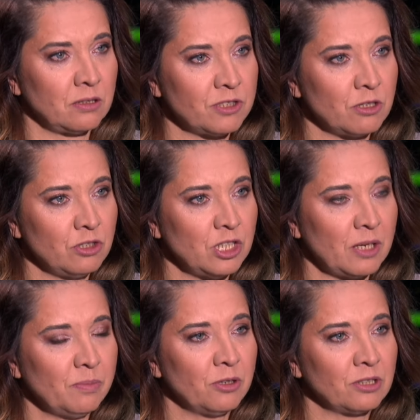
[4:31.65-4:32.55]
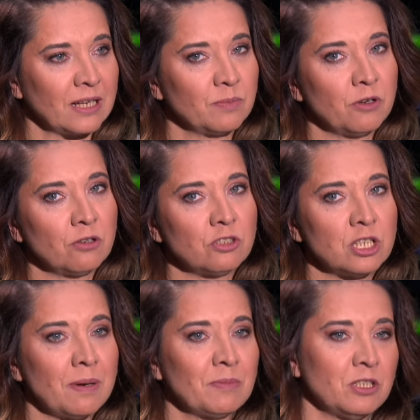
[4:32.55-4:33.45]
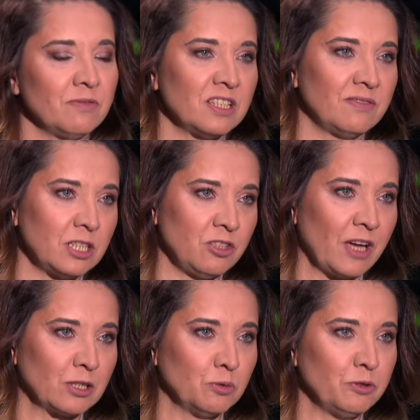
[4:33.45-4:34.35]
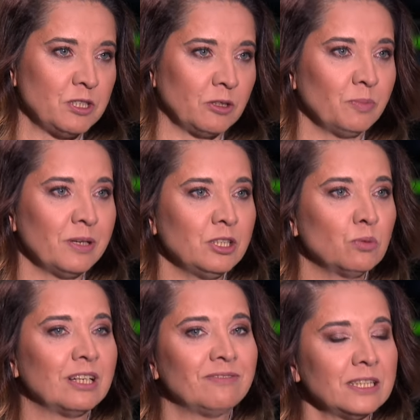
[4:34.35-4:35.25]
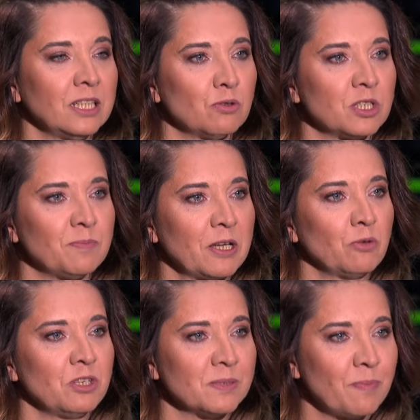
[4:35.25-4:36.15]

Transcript: w sądzie, bo tak, bo trzeba będzie wezwać świadków i co, no będę udowadniał, że z panią nie